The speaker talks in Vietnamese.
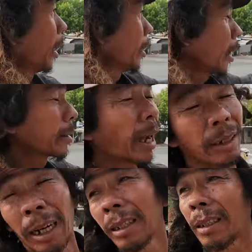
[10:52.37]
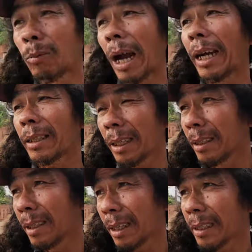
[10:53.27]
về chợ long an đi
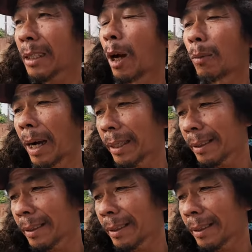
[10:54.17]
lấy cho số bán